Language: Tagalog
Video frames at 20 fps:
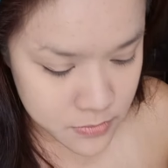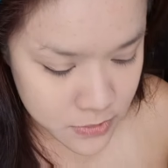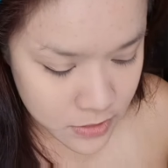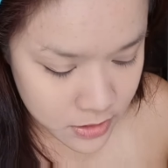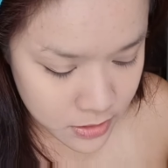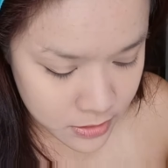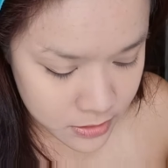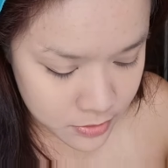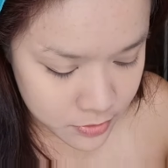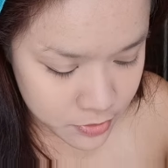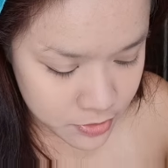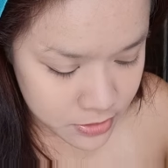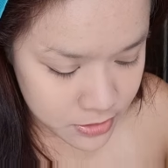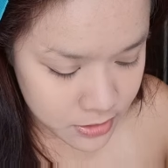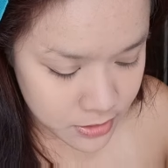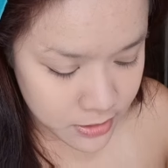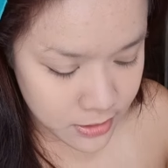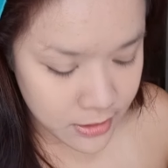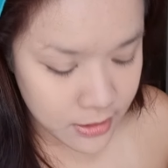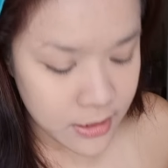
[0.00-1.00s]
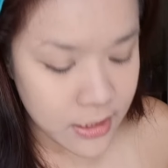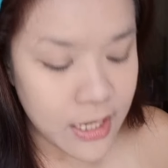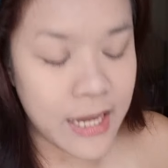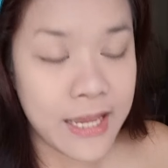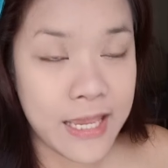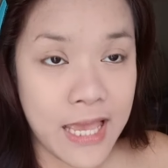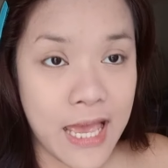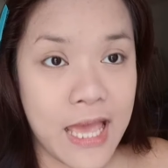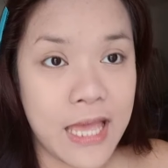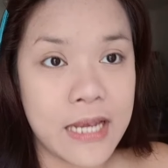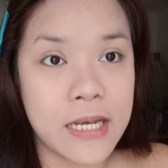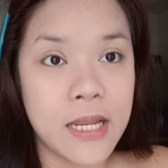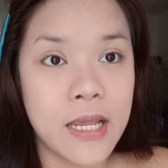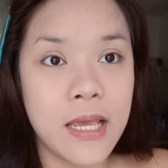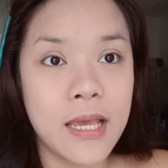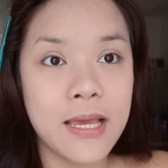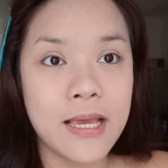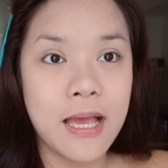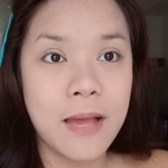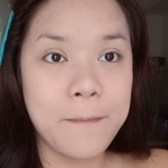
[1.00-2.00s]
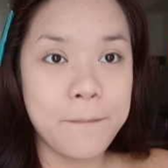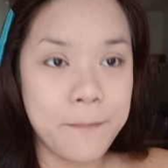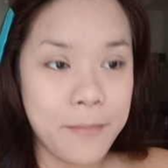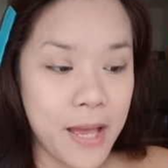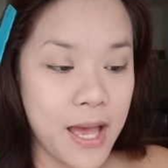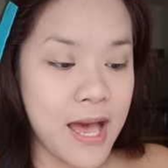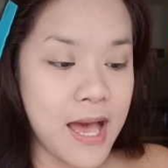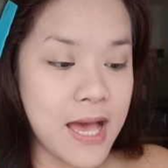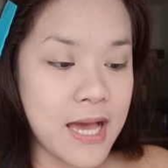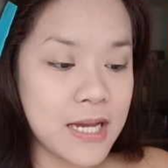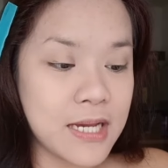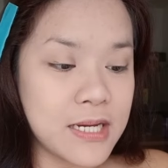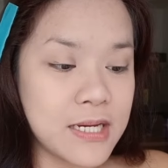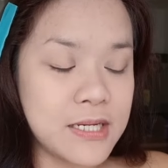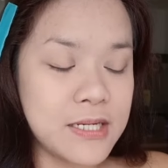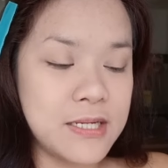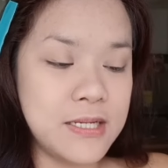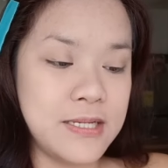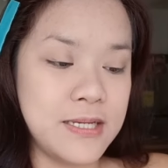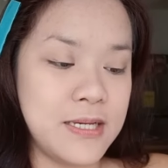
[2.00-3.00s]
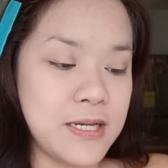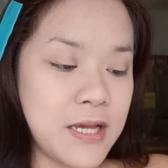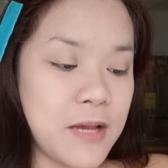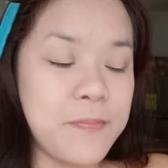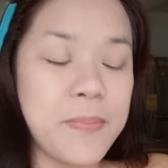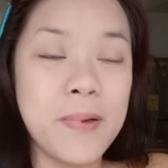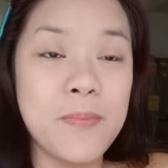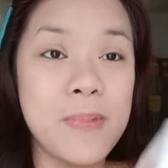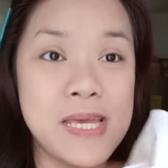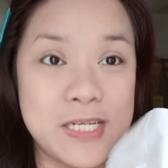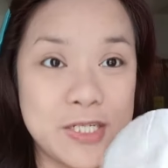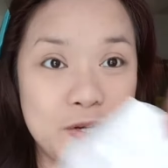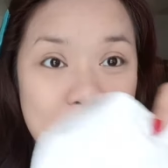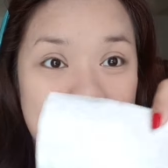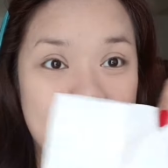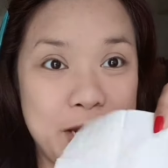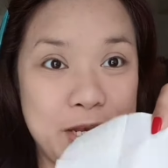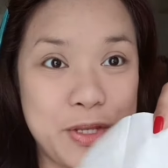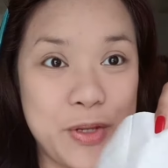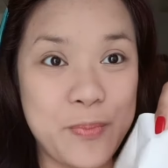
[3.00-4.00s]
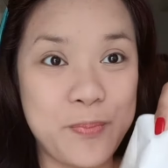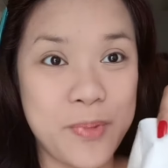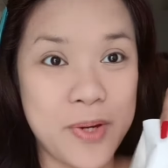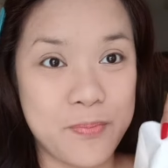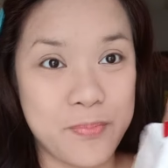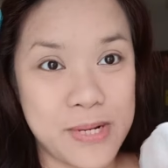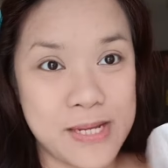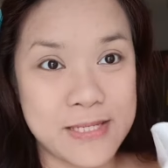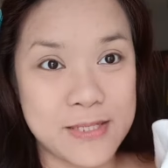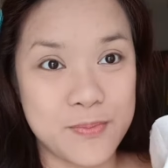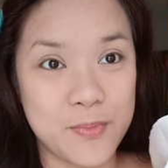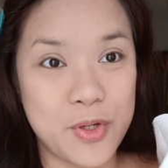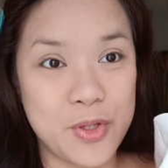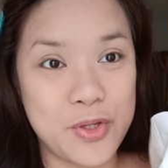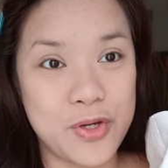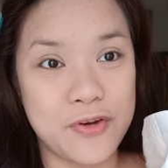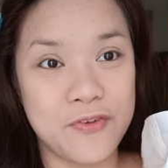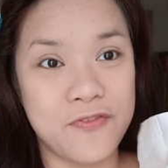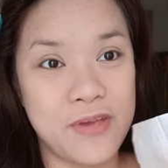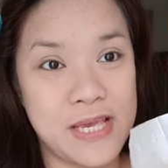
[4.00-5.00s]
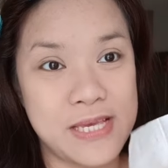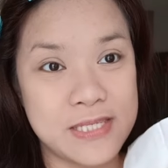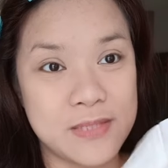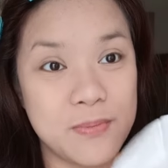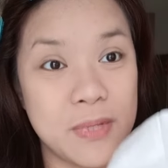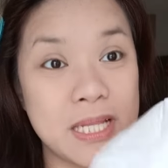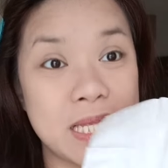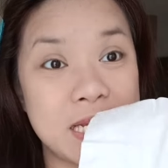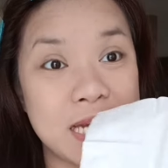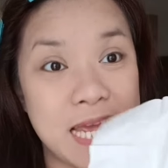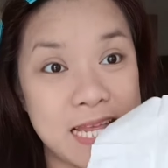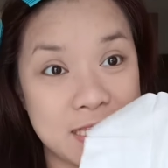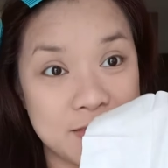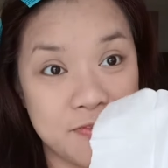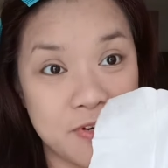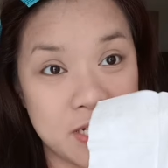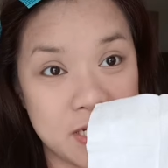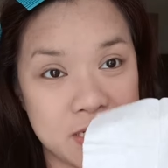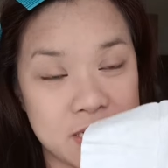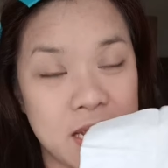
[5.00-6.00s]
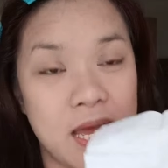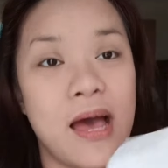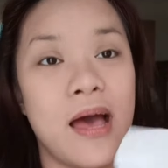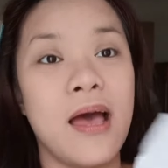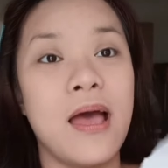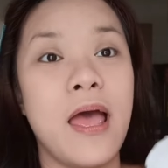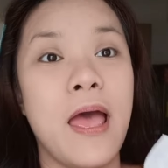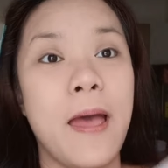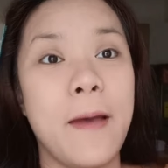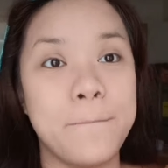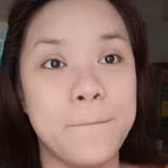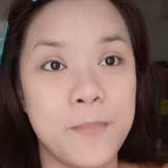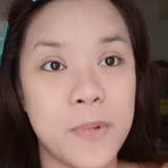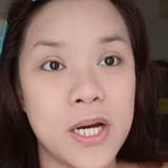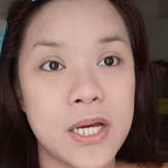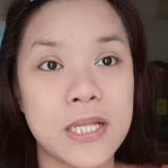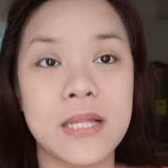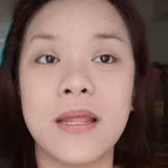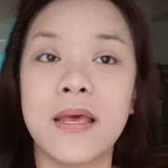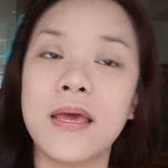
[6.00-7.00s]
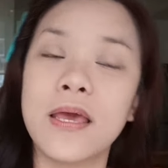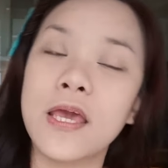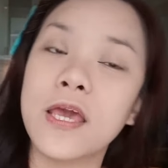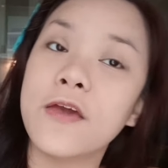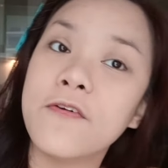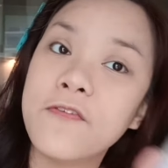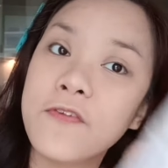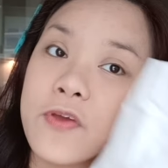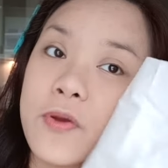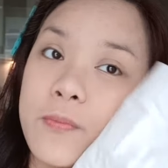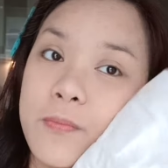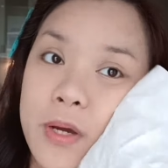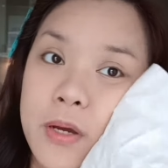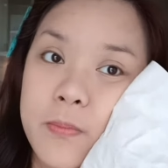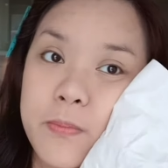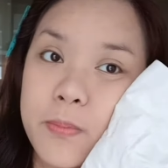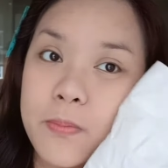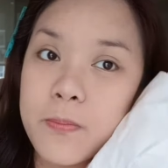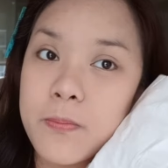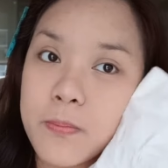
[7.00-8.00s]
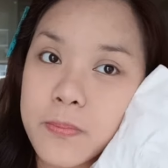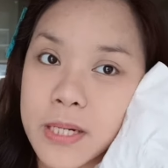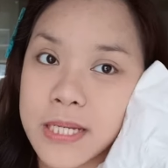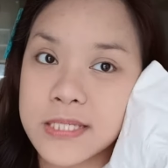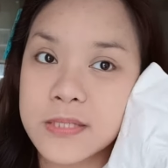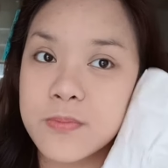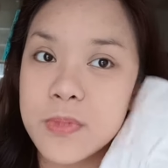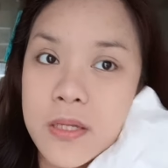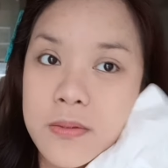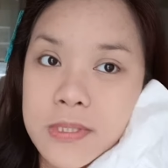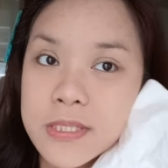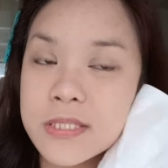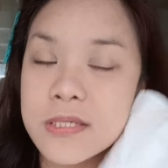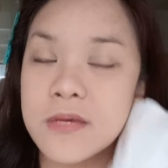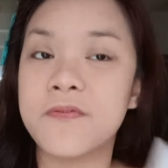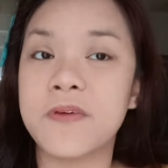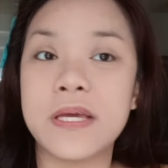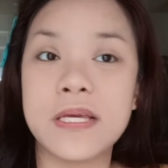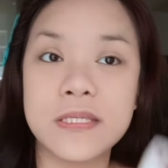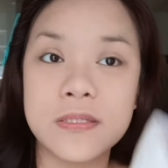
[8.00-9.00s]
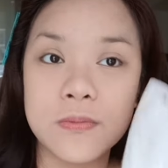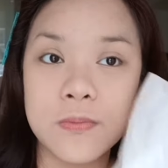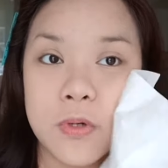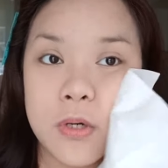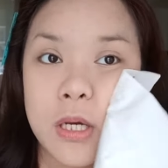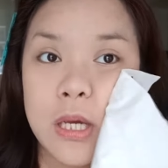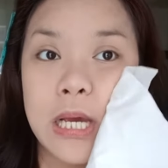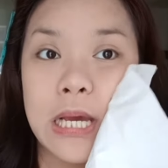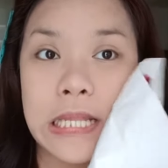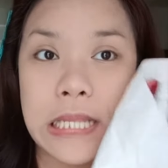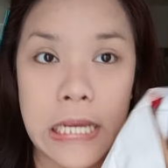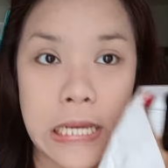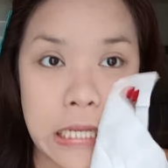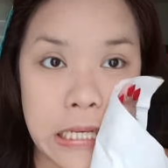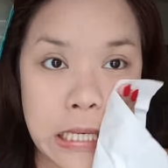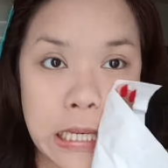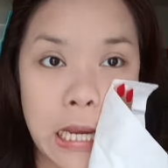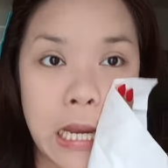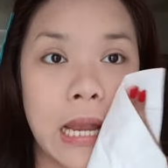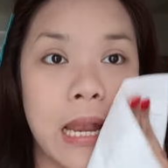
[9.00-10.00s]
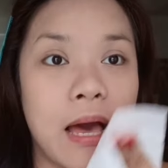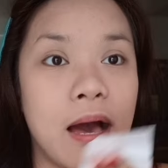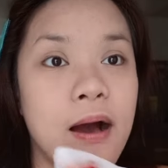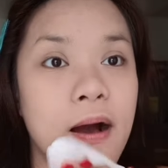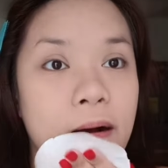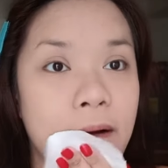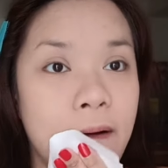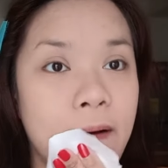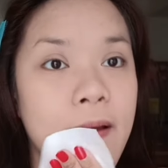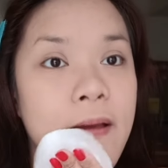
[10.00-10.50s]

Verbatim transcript: Kita natin konti. Ayan. Kapag, kapag medyo hard yung pag-press mo on your face, magta-transfer siya. But, if yung pag press mo naman sa face mo, eh, ganyan-ganyan lang.